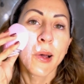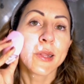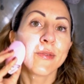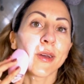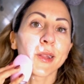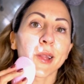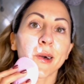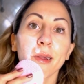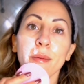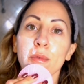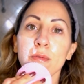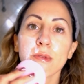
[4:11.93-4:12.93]
diventa
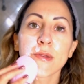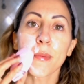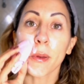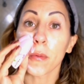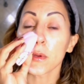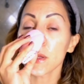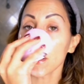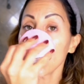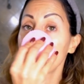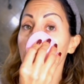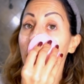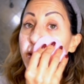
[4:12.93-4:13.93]
cremoso perché questa è
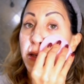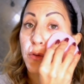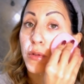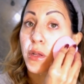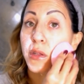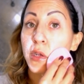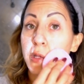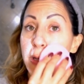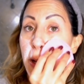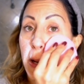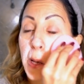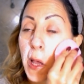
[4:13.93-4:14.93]
una figata sto
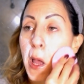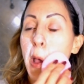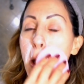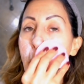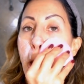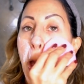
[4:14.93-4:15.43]
detergente